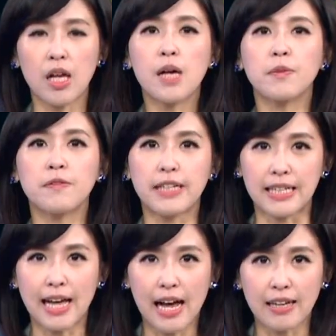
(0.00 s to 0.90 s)
部分银
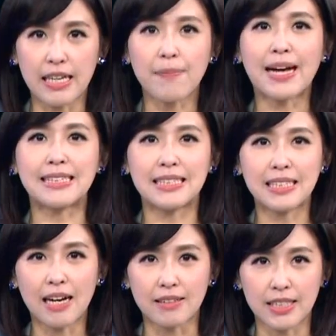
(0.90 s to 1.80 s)
行也把机
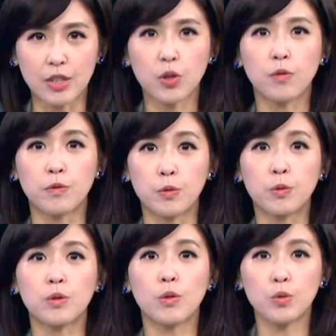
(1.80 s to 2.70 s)
场接送服务
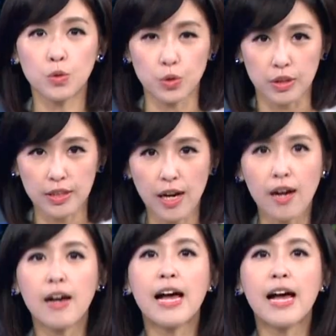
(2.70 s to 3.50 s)
都取消，